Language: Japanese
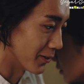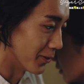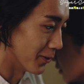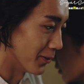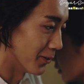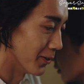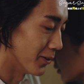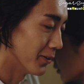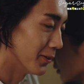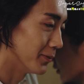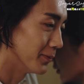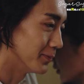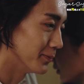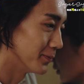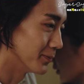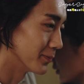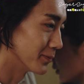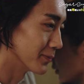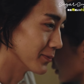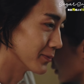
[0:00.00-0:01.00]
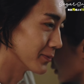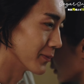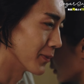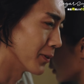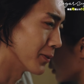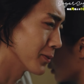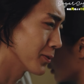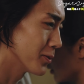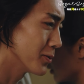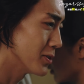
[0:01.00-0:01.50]
の
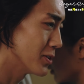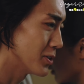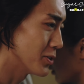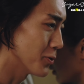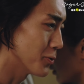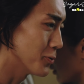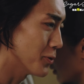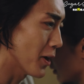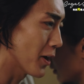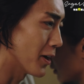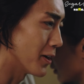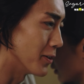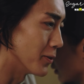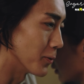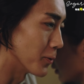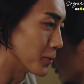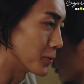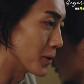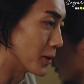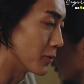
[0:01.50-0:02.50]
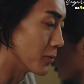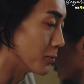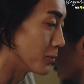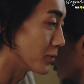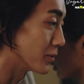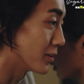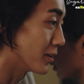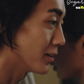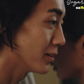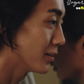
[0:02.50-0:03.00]
本当に試食係のことだと
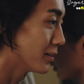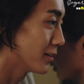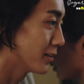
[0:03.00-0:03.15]
思った